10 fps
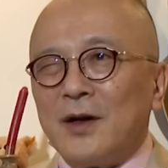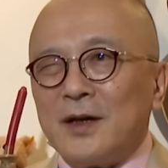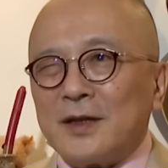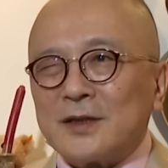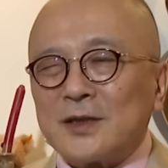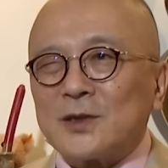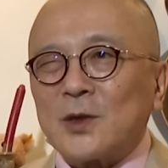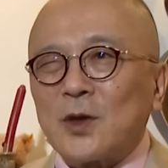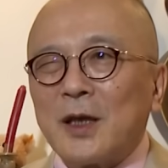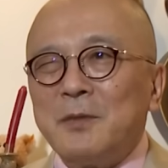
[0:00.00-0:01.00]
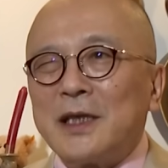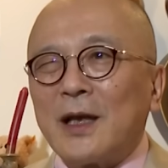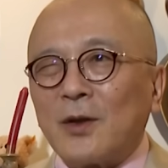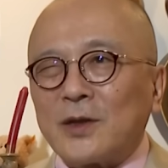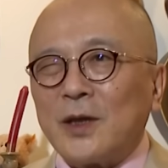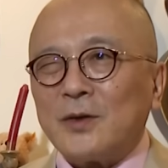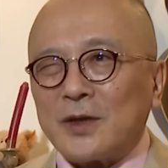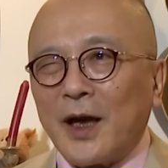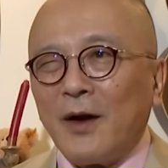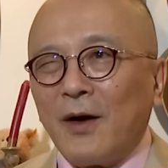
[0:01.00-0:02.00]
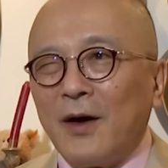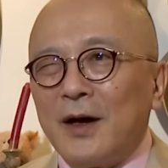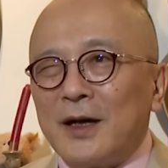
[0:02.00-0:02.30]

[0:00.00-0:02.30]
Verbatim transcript: はい、ずっとそれ見てろって言うんだよ。